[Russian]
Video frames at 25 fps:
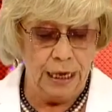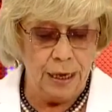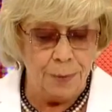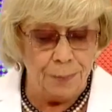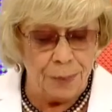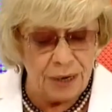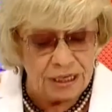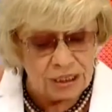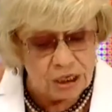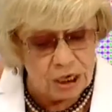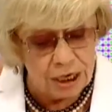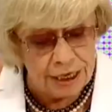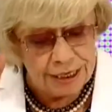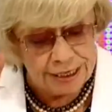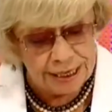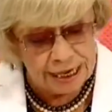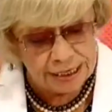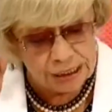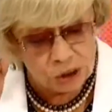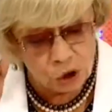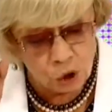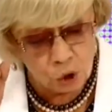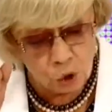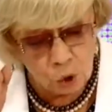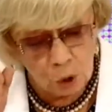пошли на
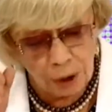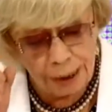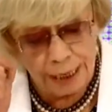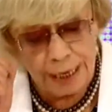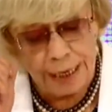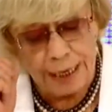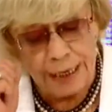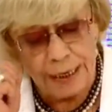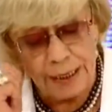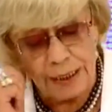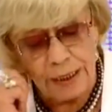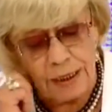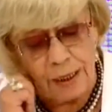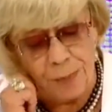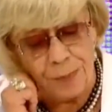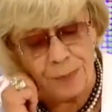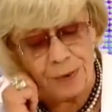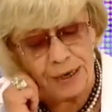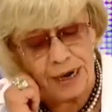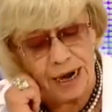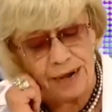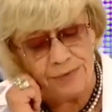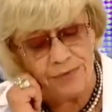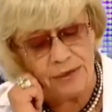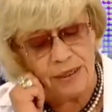столь
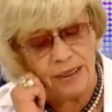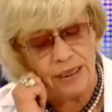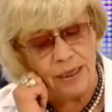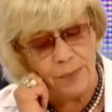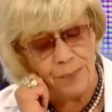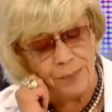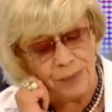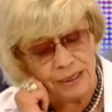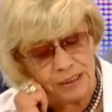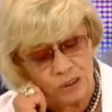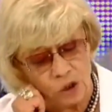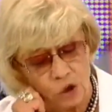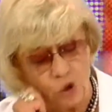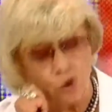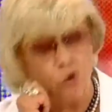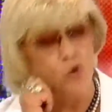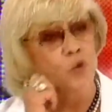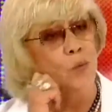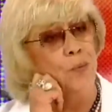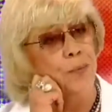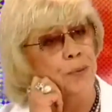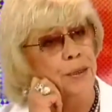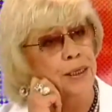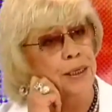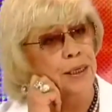неправедный
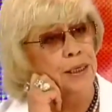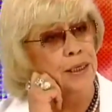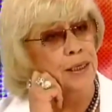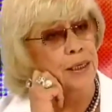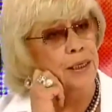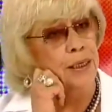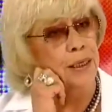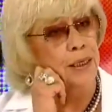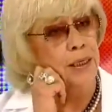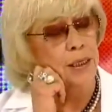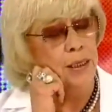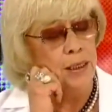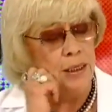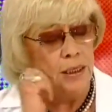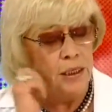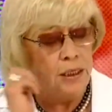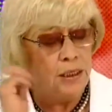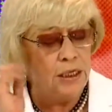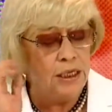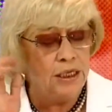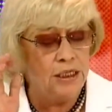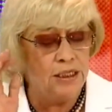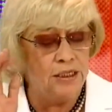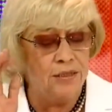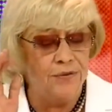поступок,
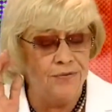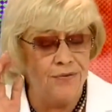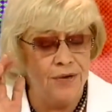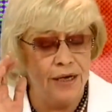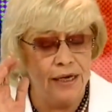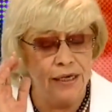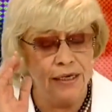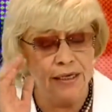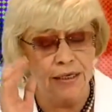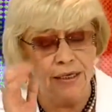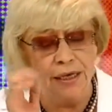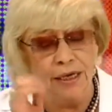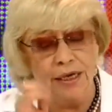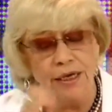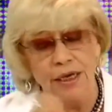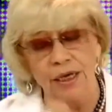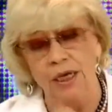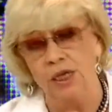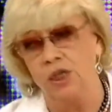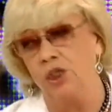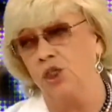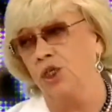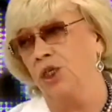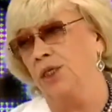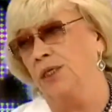не звергли
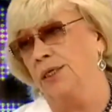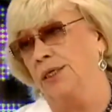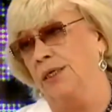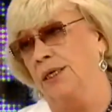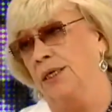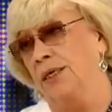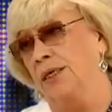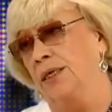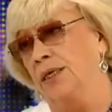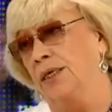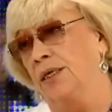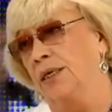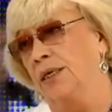Ричарда.